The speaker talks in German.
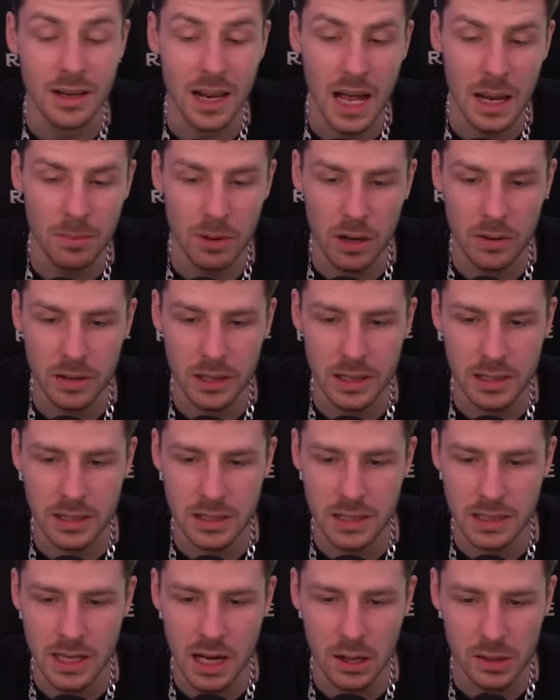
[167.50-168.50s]
The library
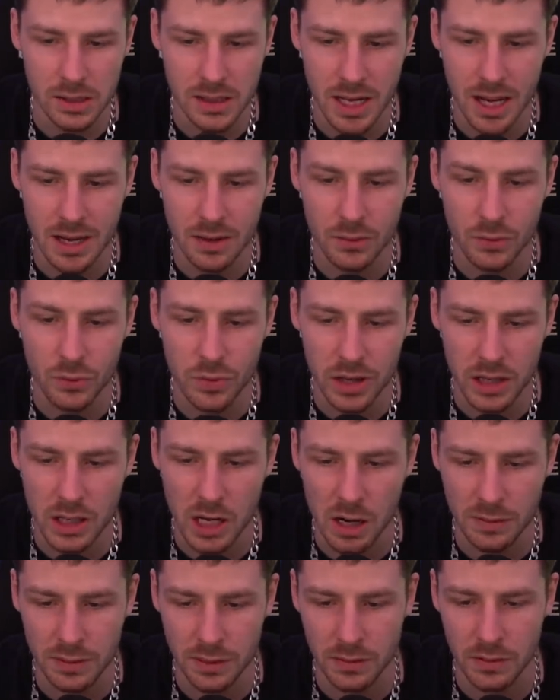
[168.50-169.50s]
is now selling free
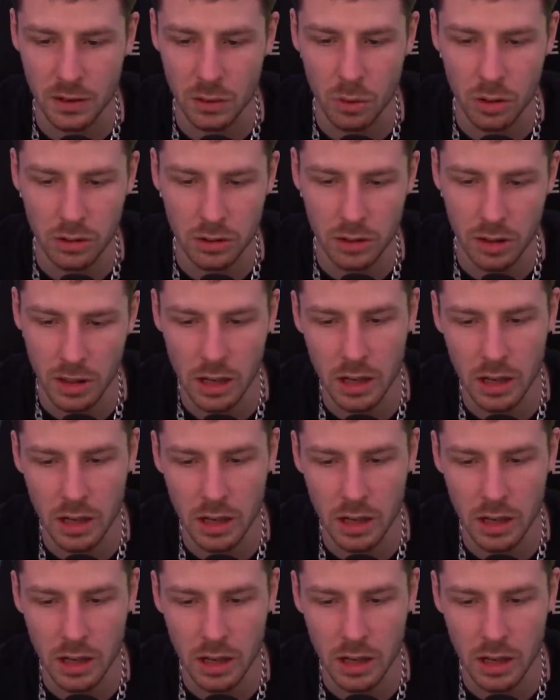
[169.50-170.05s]
coffee for one